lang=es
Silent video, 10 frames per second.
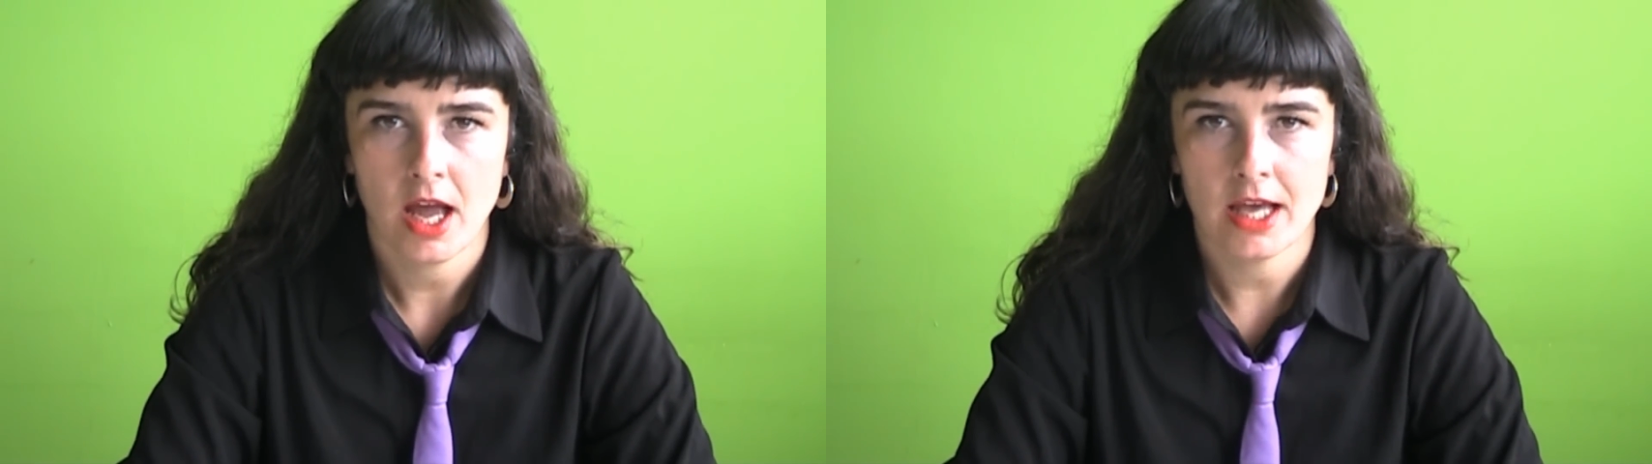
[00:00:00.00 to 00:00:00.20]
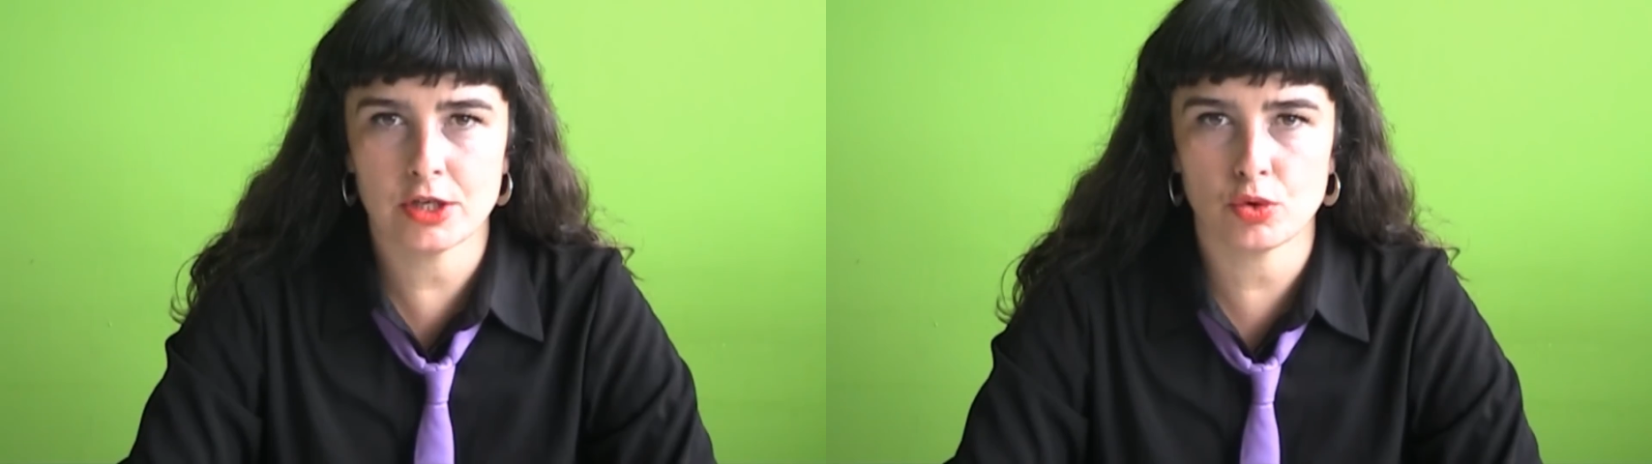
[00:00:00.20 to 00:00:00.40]

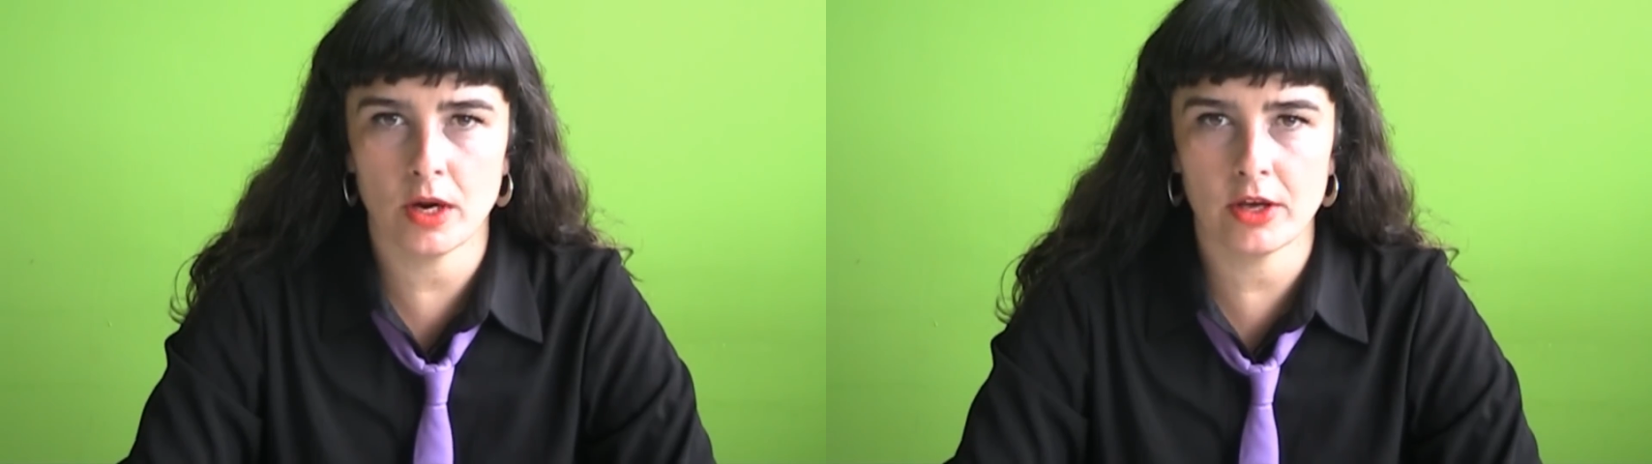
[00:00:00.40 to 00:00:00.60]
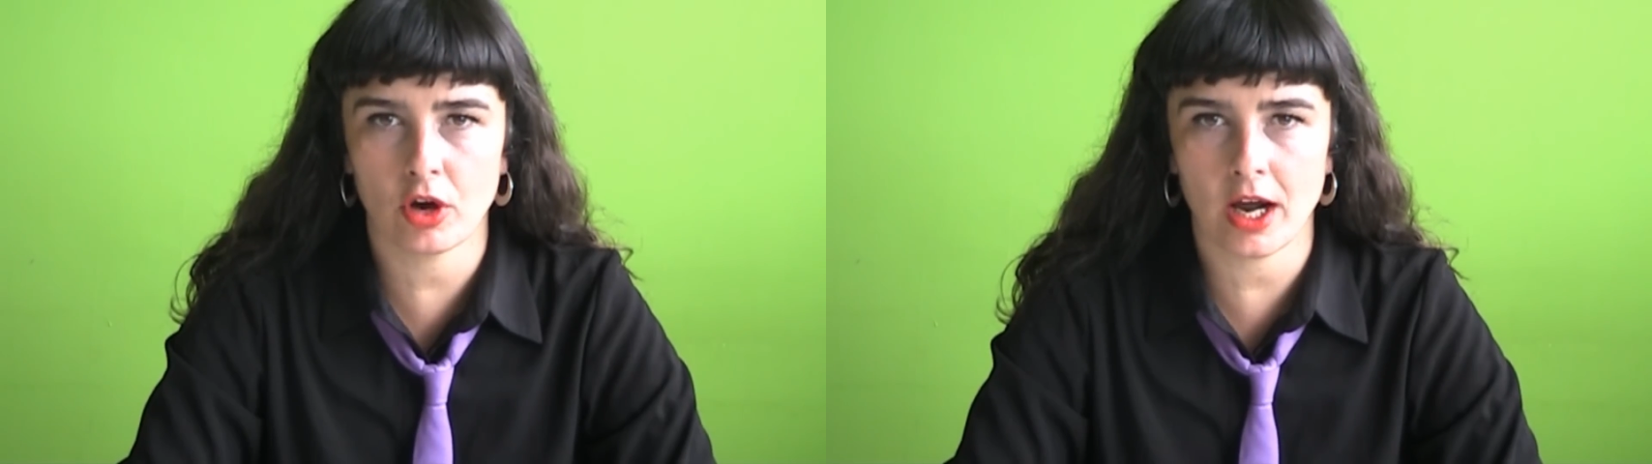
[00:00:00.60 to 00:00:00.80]
y su
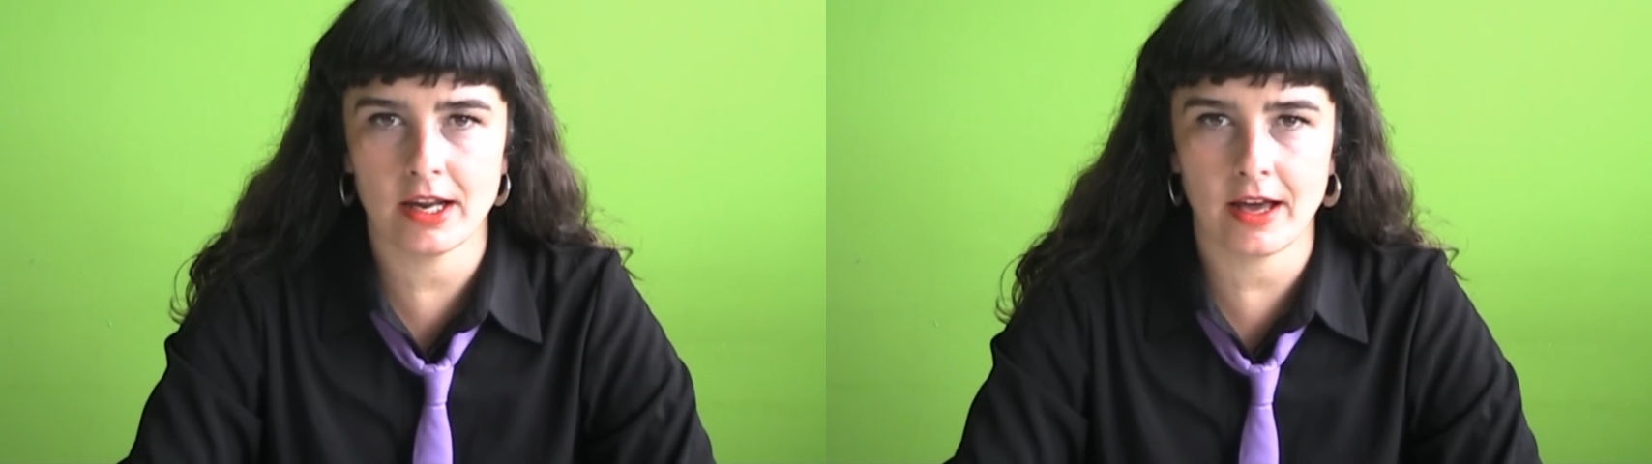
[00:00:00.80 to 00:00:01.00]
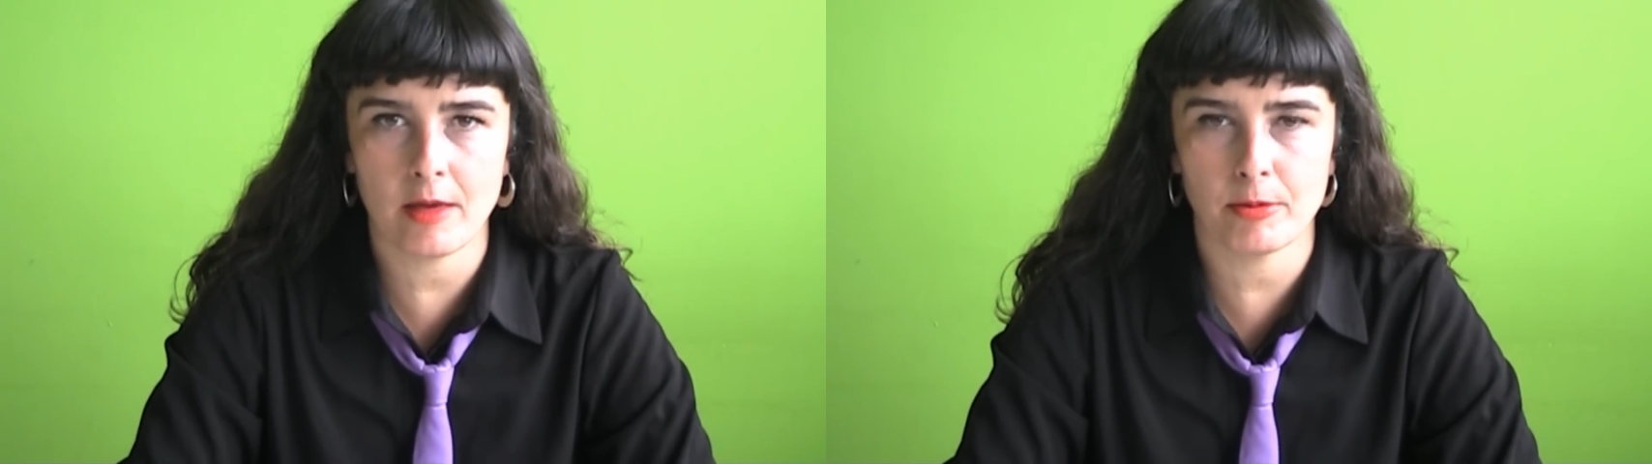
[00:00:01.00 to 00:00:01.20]
ley
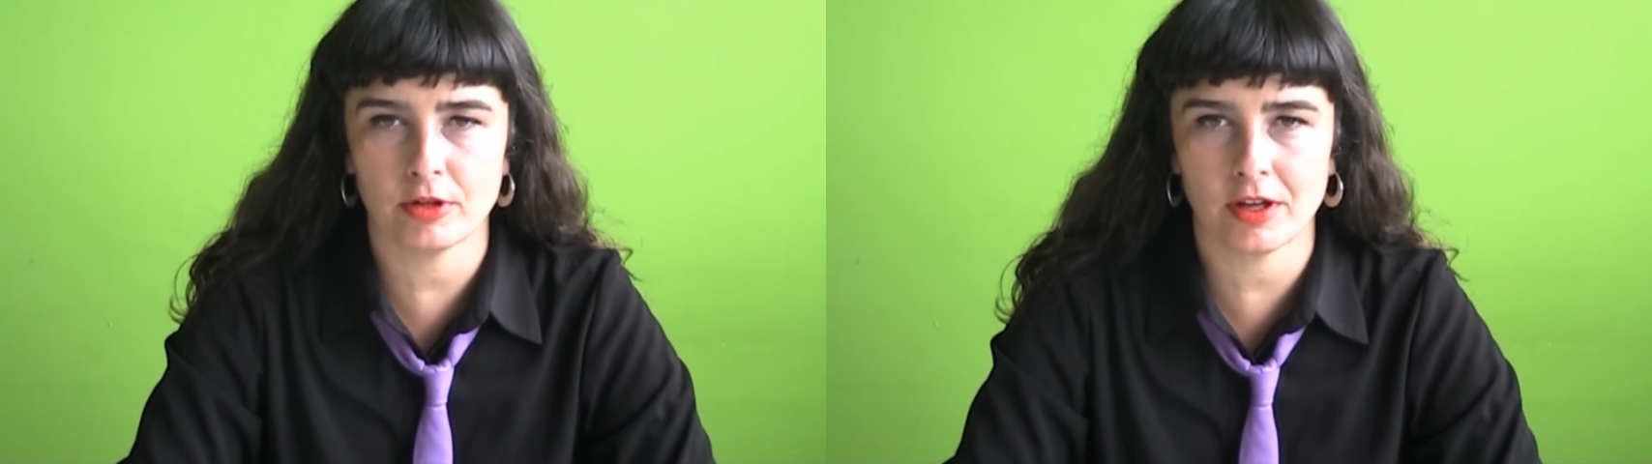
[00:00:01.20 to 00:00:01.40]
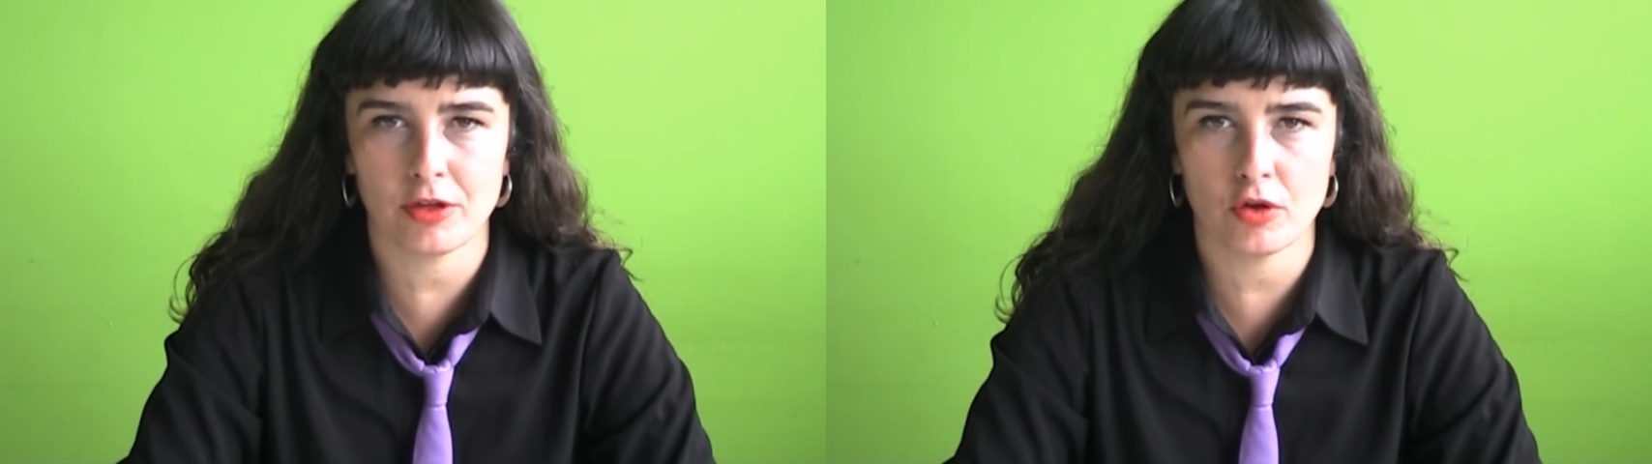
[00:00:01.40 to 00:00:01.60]
orgánica de
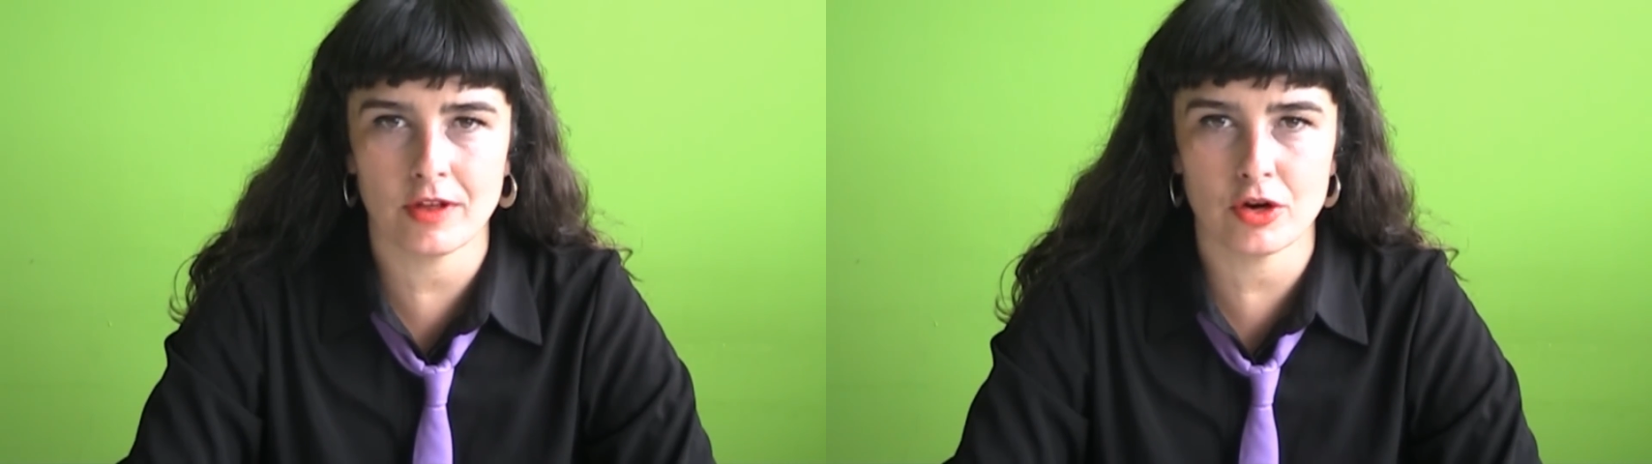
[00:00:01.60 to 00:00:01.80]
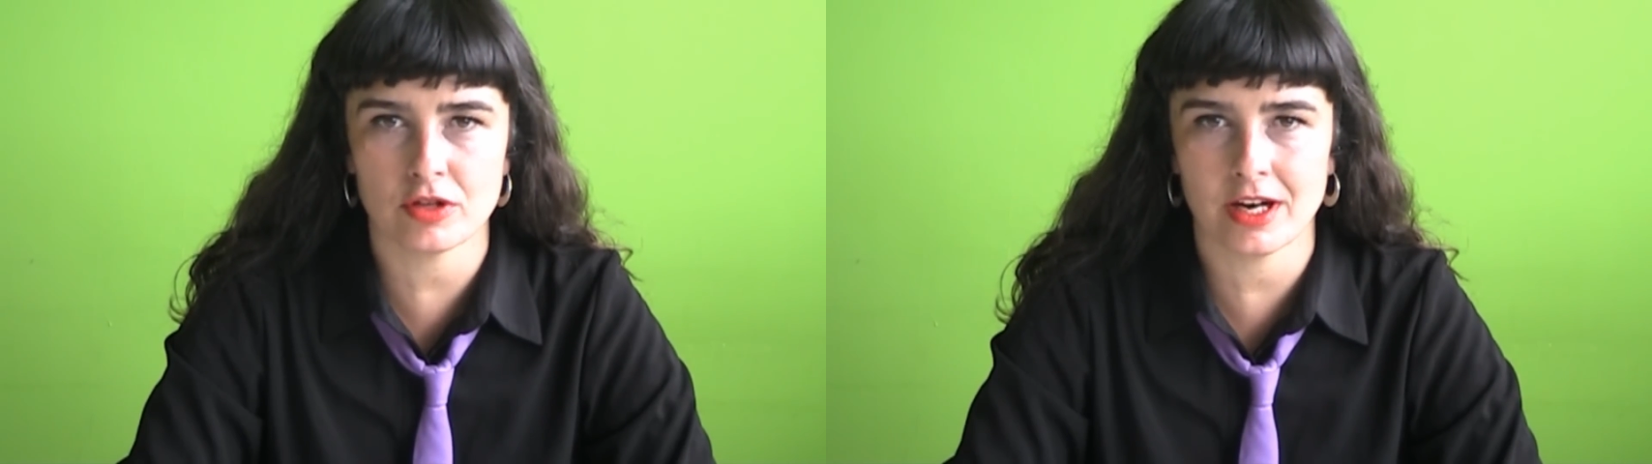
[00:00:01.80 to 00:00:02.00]
protección
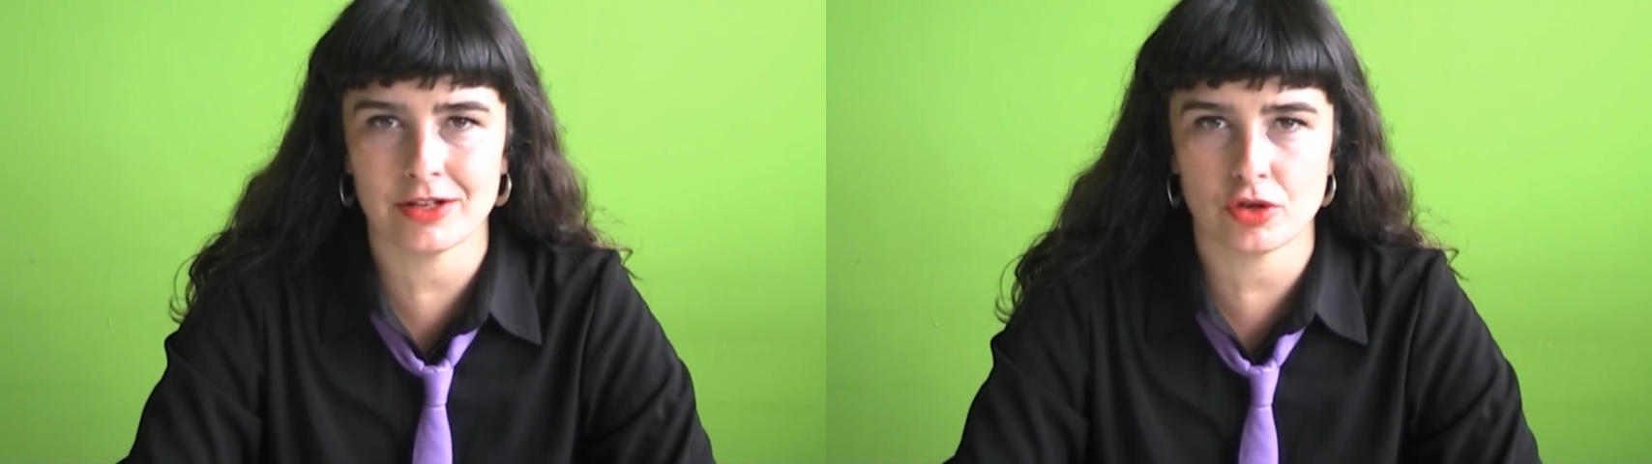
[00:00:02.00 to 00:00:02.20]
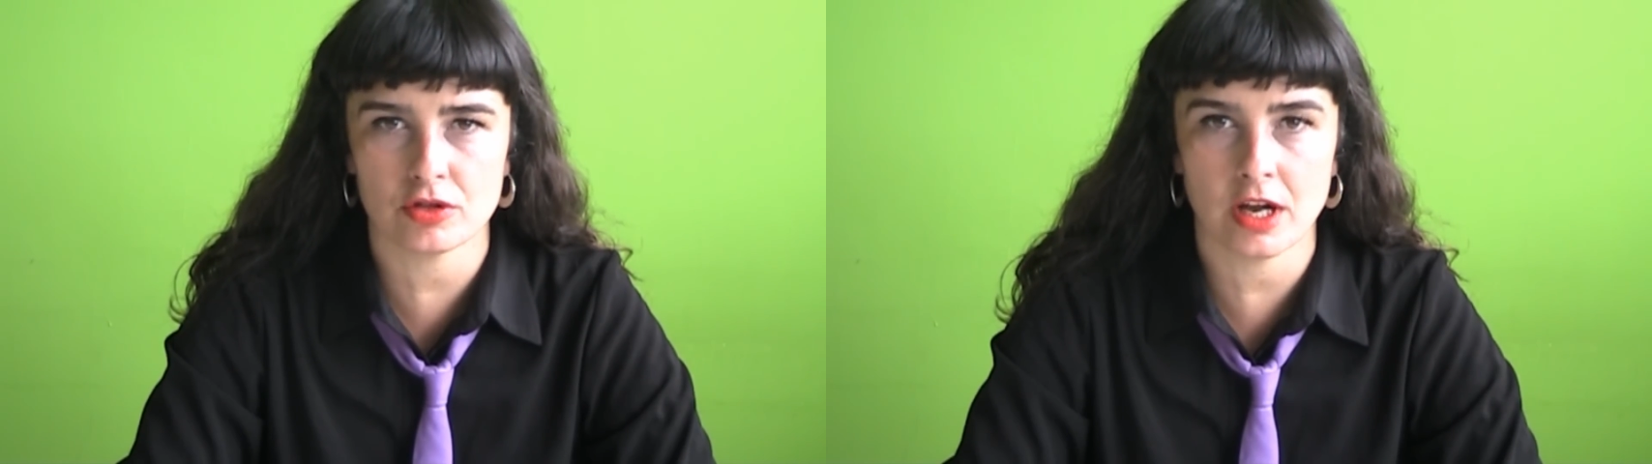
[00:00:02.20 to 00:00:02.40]
de los
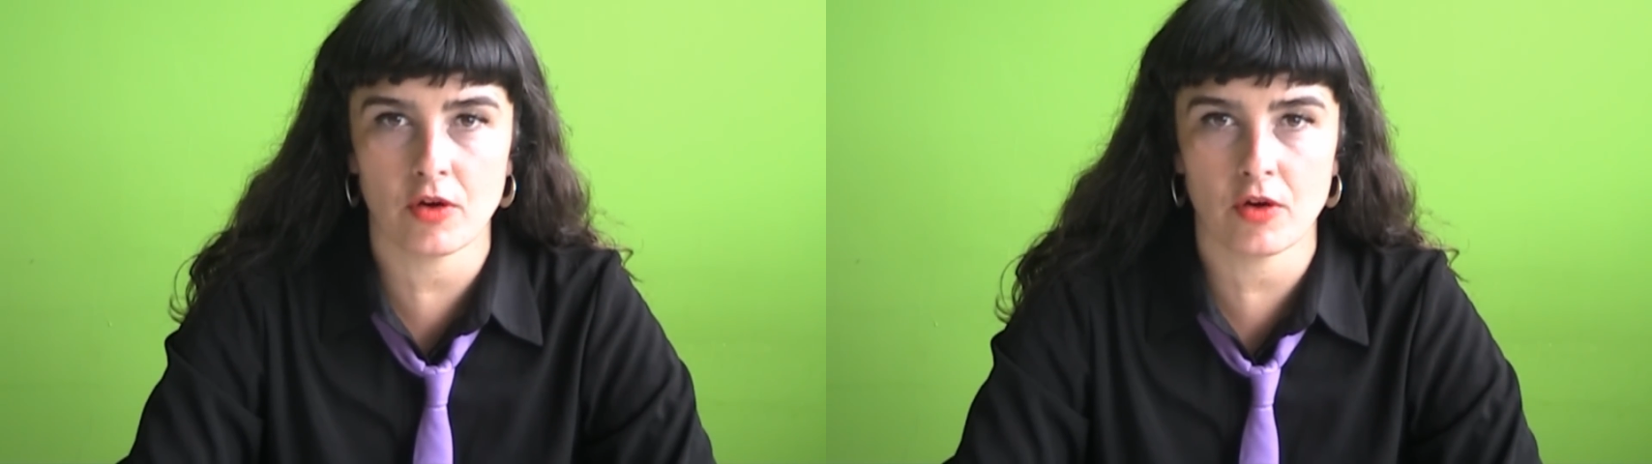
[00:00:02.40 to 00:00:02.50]
derechos del